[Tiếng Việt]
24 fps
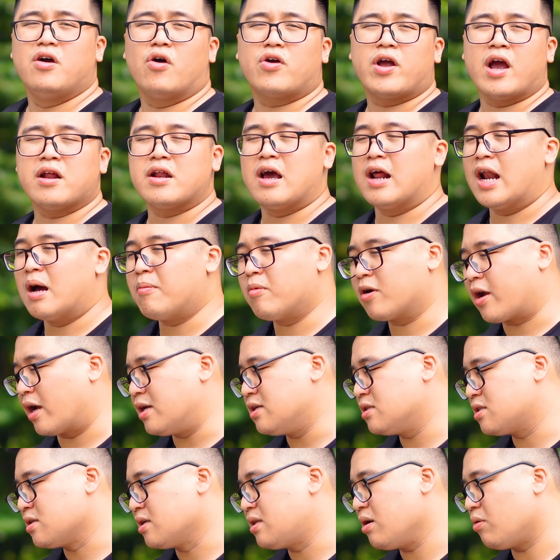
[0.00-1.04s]
Thì ok, đấy là một
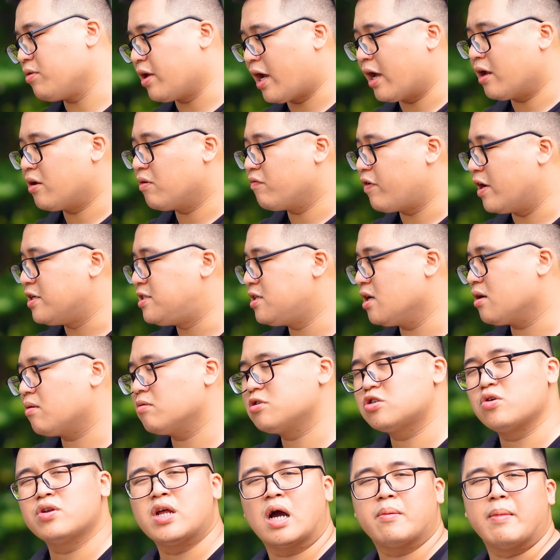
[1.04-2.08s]
cái giới thiệu nhanh về chiếc
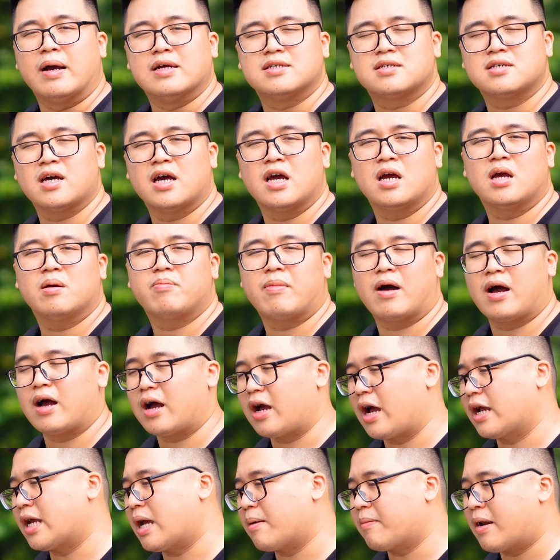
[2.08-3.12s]
Sony A7C
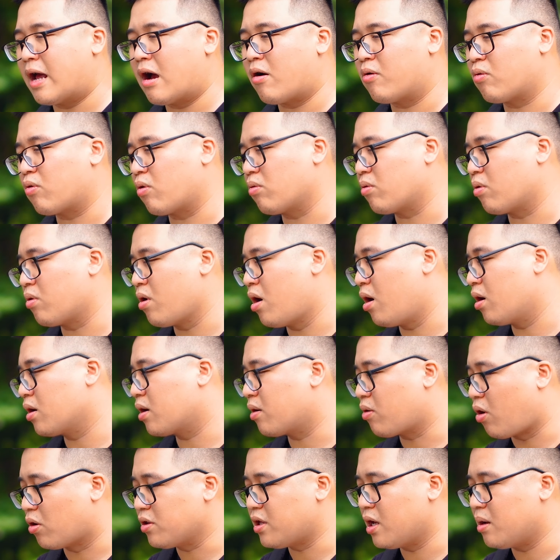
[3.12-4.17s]
mà anh em nào
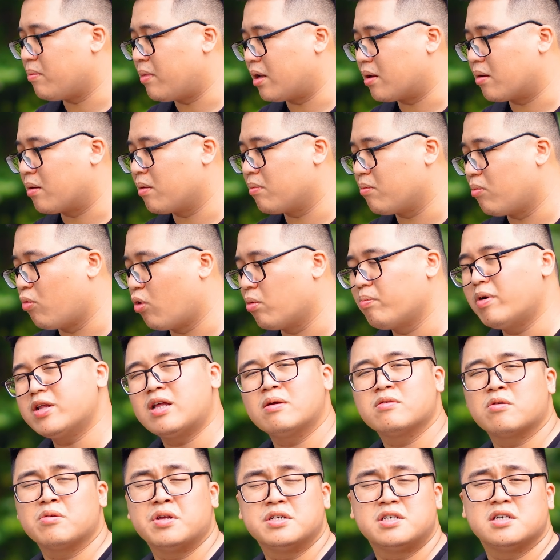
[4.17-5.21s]
có thể mình muốn biết
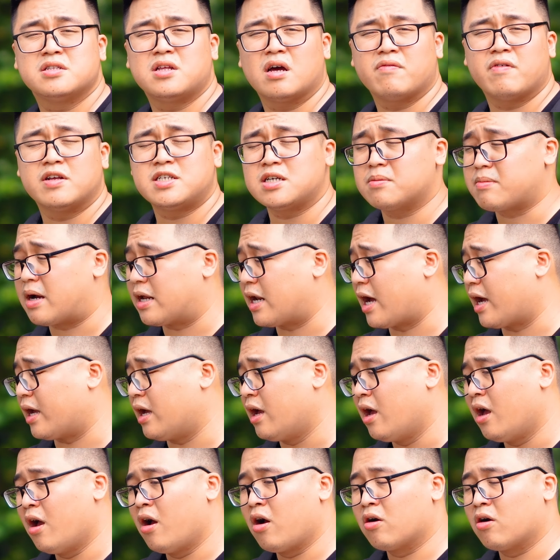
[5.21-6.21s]
thêm thông tin chi tiết về chiếc máy này,